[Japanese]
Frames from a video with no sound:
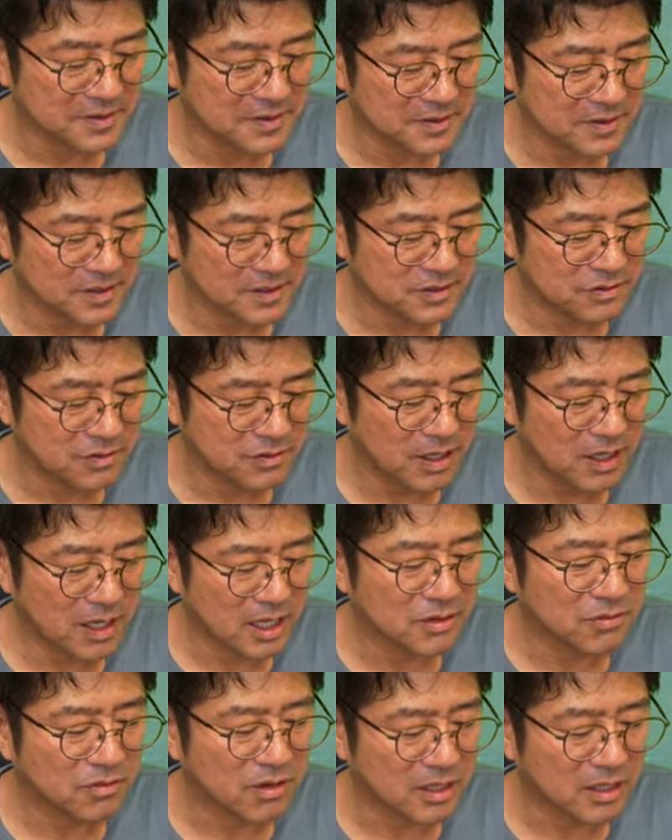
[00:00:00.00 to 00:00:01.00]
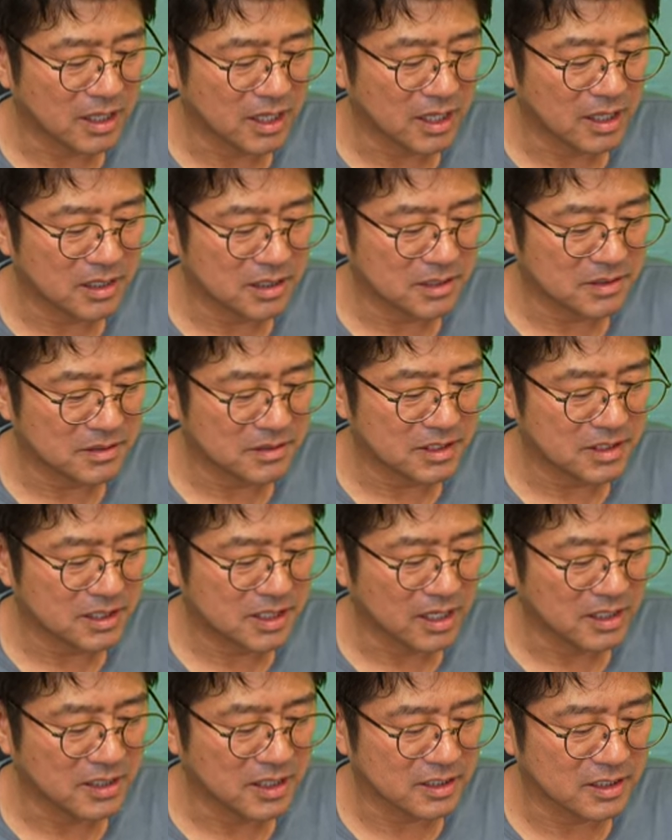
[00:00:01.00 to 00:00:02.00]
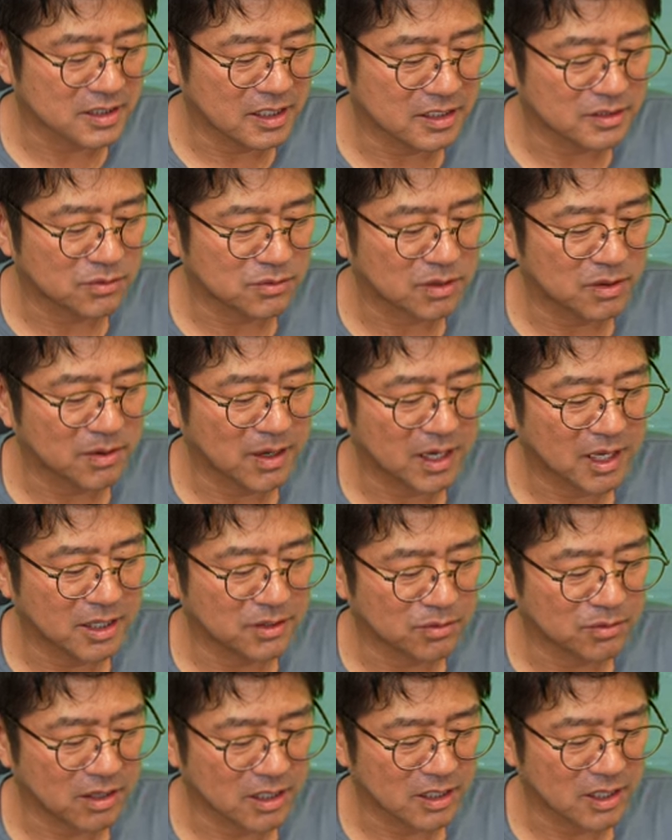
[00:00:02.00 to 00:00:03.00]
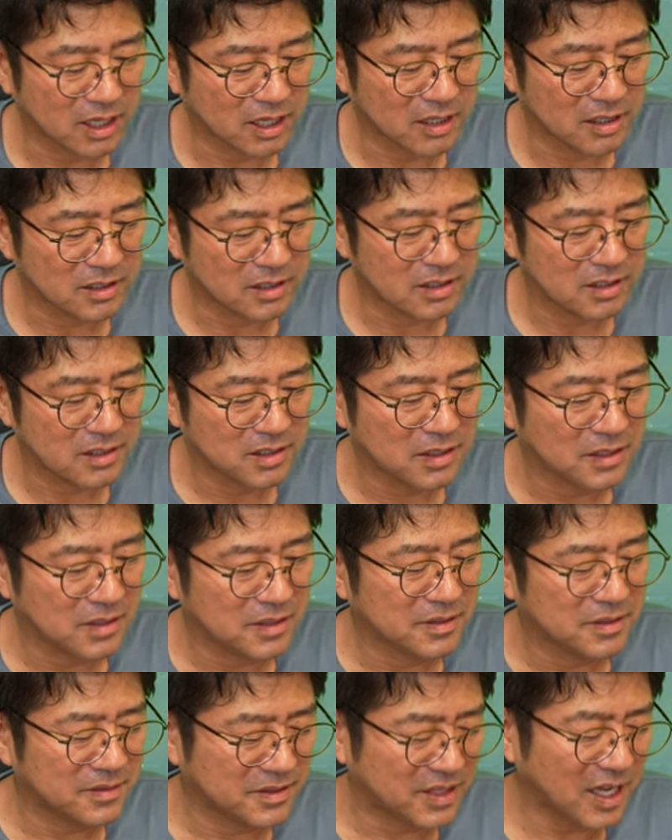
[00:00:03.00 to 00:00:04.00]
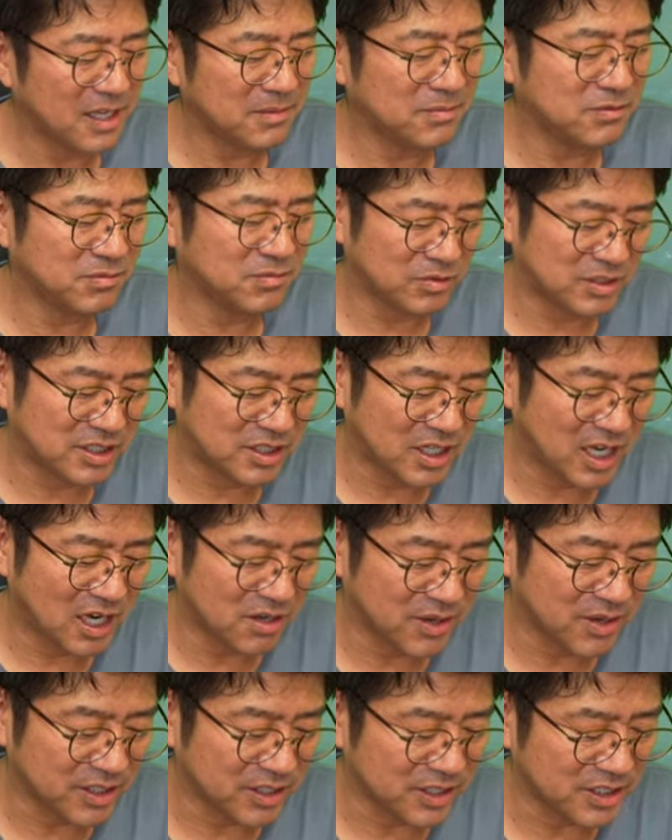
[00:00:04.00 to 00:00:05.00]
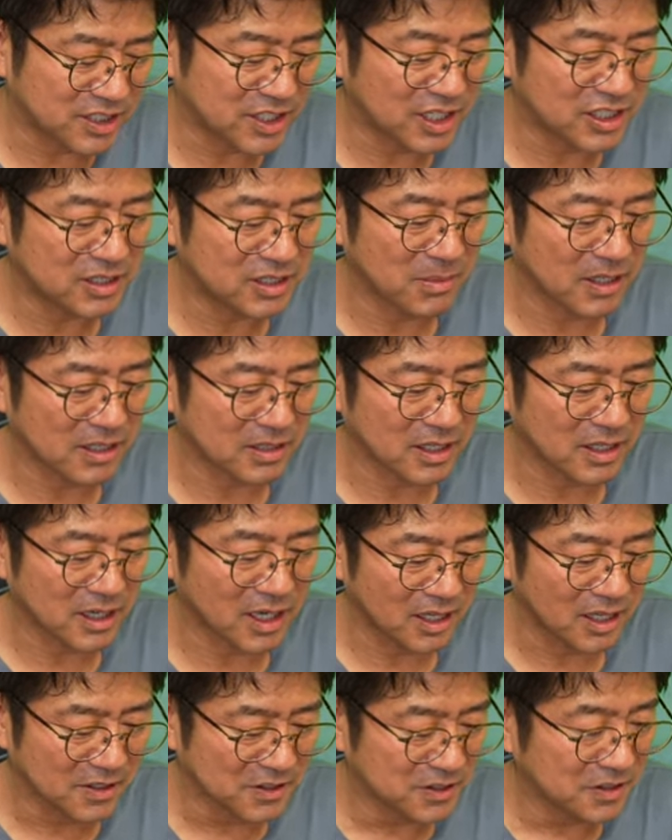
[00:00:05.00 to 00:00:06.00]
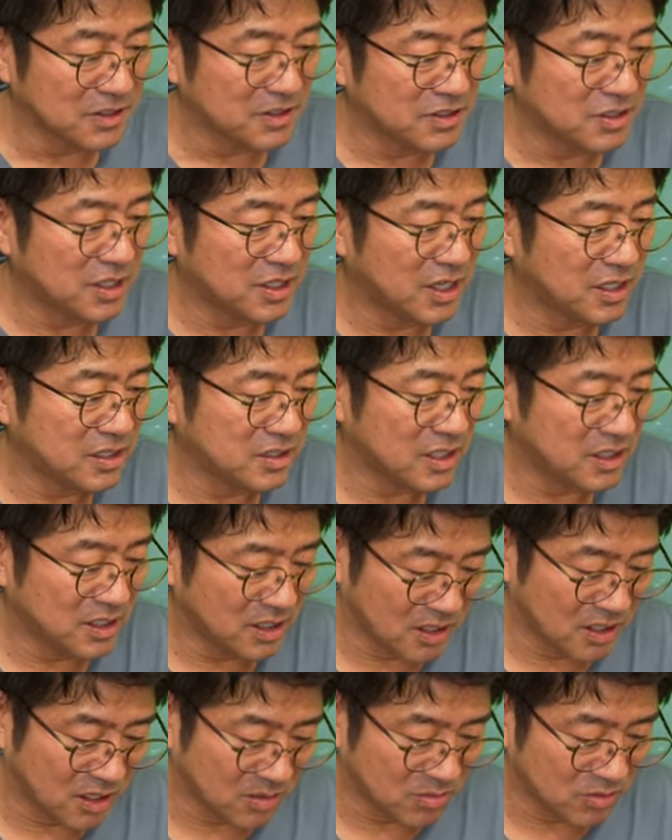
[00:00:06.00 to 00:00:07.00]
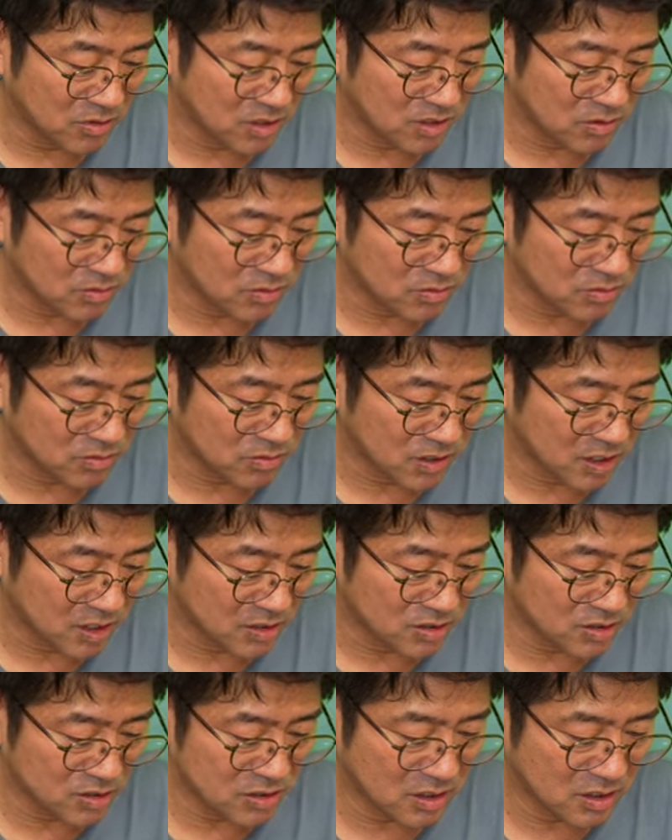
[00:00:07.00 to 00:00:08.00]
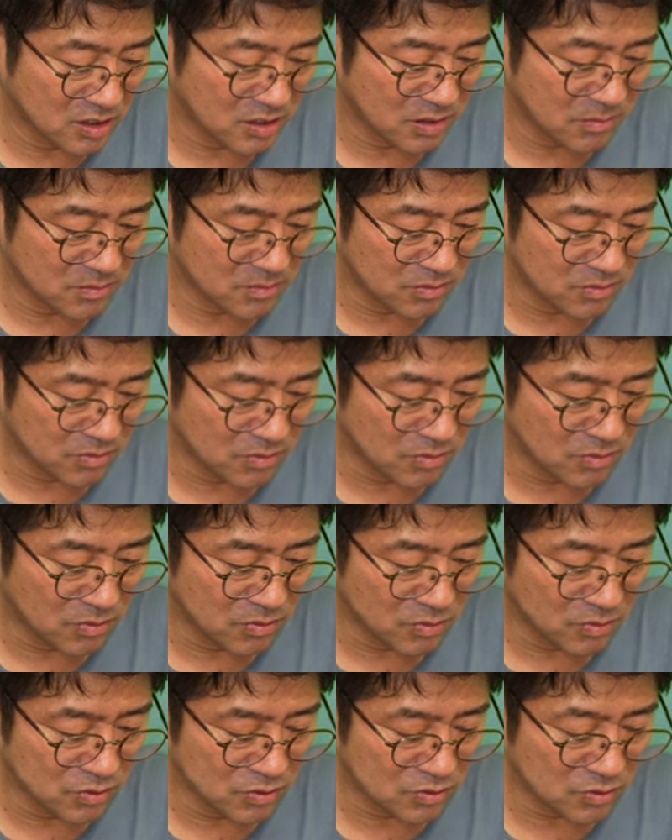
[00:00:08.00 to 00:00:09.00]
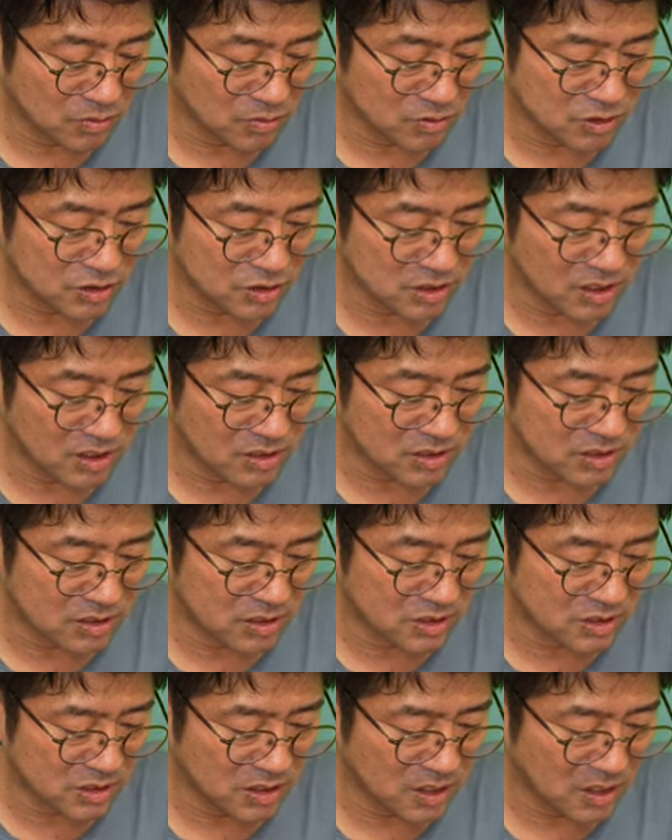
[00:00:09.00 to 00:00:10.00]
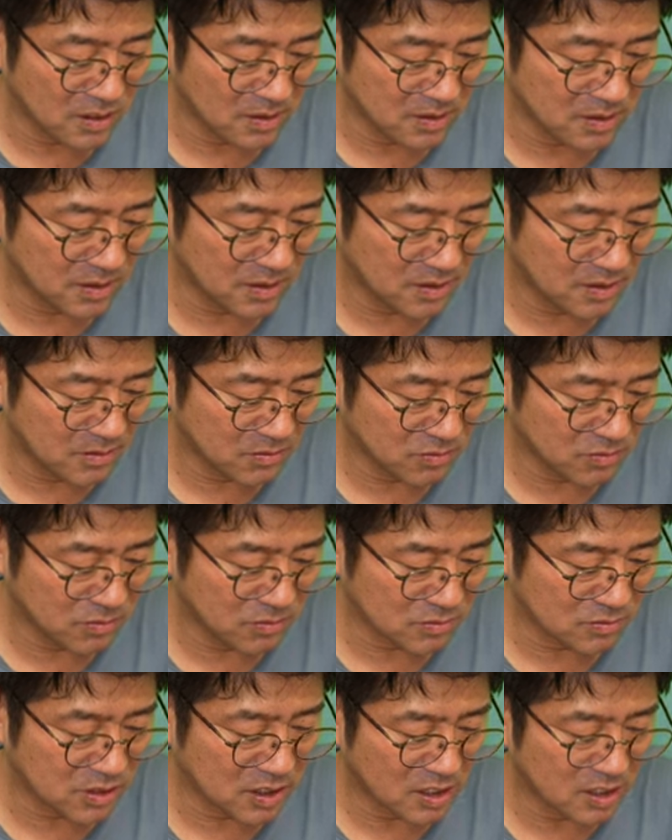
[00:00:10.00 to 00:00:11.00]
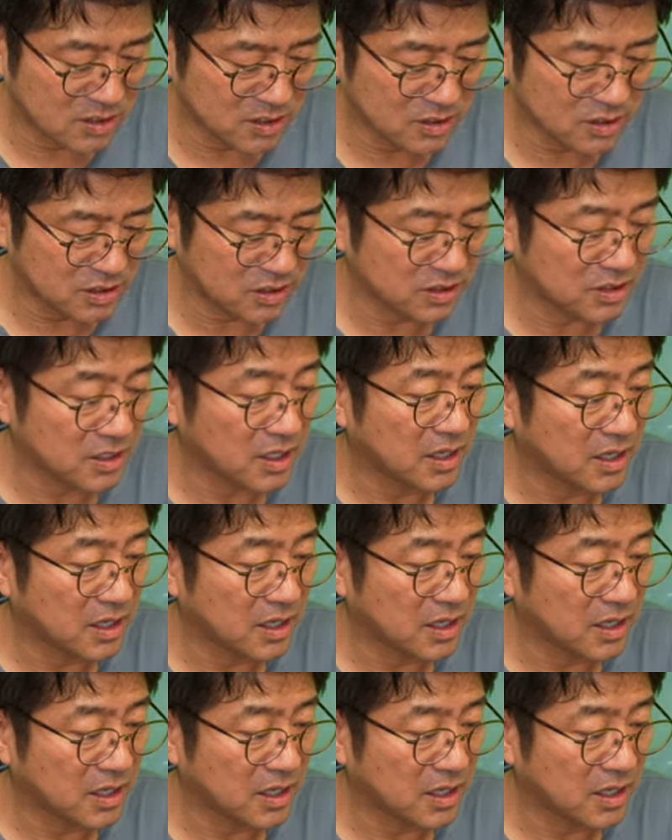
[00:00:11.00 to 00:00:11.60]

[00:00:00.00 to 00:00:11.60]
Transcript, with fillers: それはあかんのかな一回出したやつとかはあかんのかなだいぶもう違う絵にしてしまったら地平線なんかもねどのぐらいにしたらもうちょっとこう下にしてこのぐらいにして、大